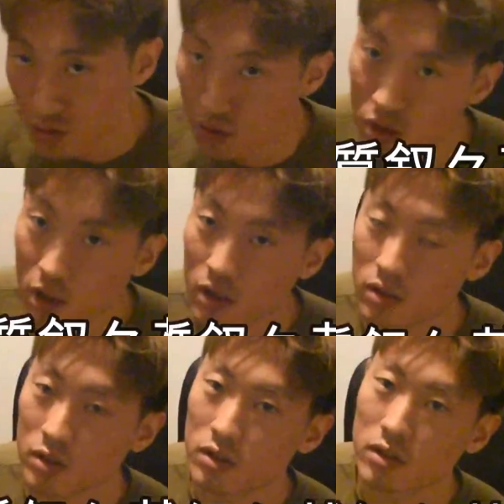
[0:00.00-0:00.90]
と
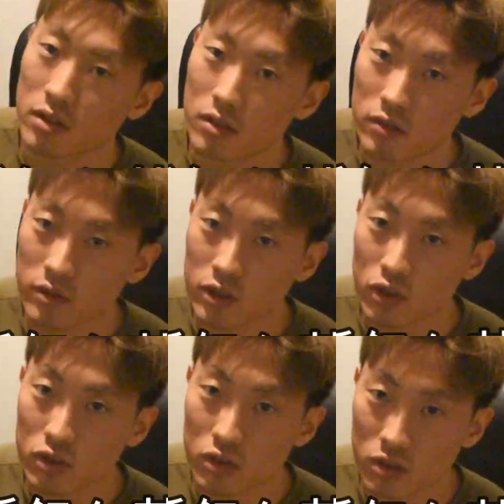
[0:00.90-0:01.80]
じゃ
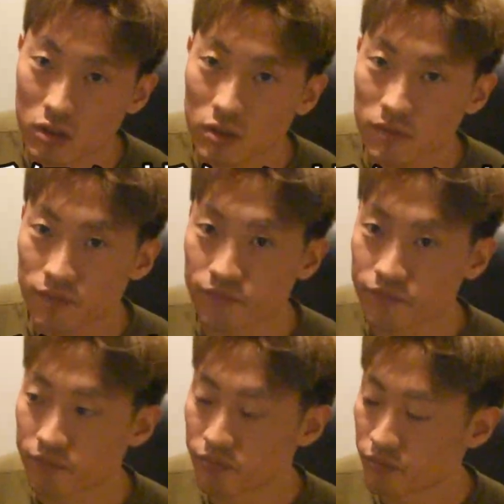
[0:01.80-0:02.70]
とじょ
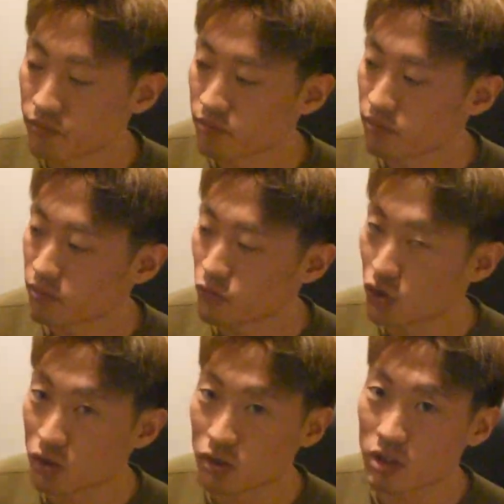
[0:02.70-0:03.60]

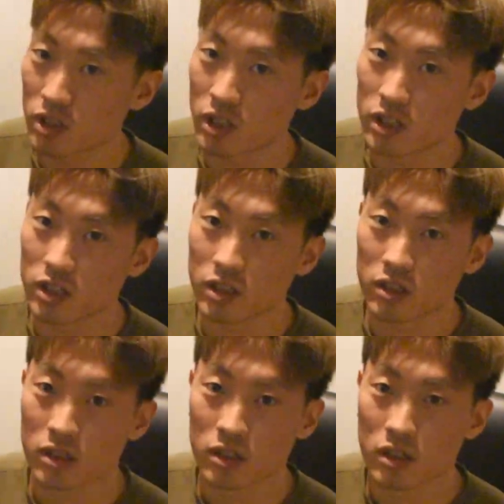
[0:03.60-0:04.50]
とじょって何
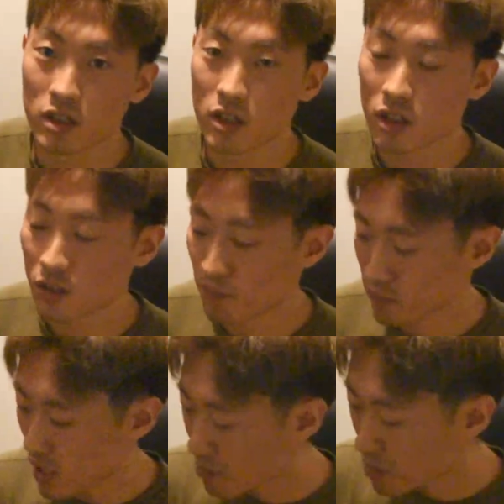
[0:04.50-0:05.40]

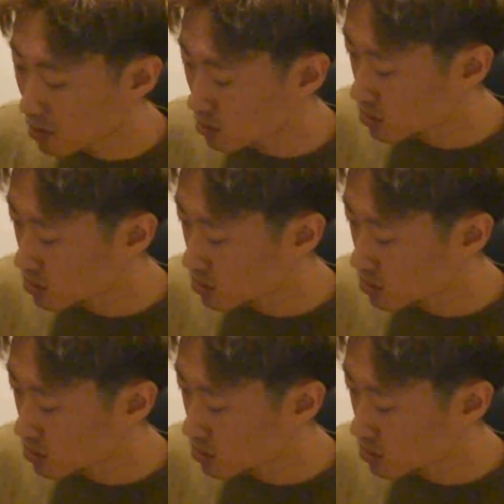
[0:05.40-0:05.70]
タンパク